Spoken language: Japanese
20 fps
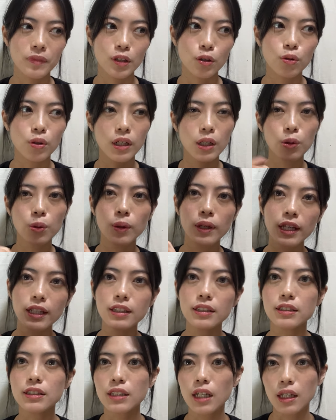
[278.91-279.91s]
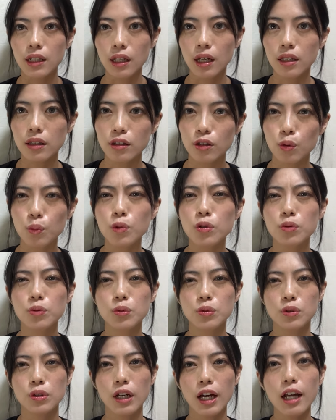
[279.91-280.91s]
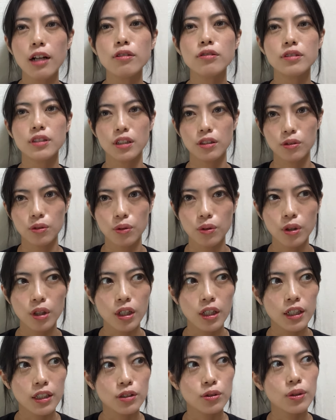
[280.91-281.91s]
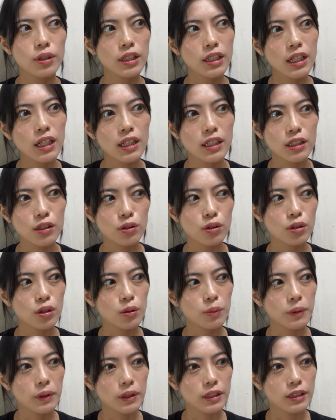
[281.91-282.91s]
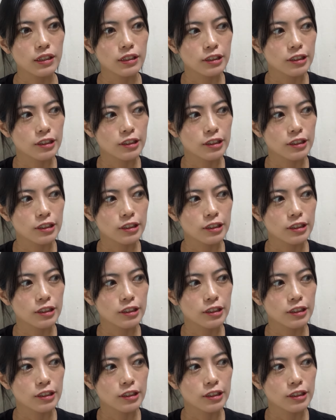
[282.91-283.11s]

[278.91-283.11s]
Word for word: これを絵にしたいなって思うものがあるんですよ。それが例えば、